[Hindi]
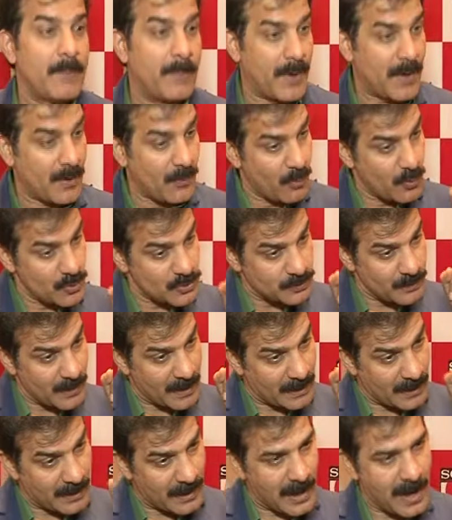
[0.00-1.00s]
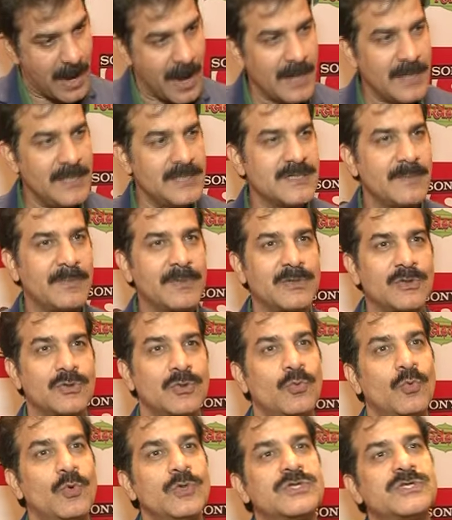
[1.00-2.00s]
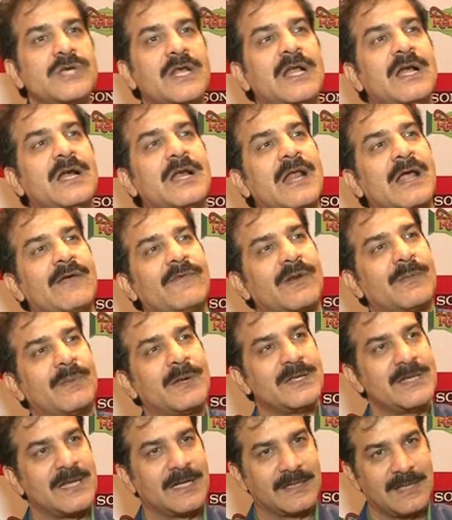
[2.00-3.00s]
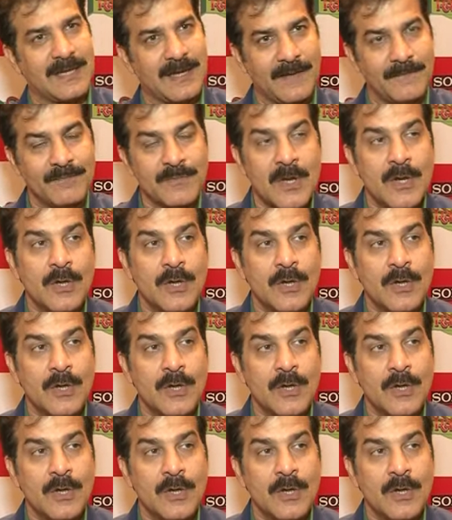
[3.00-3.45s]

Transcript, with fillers: पर उसमें कहानी ज़बरदस्त वो चैनल ड्राइवर बन जाता है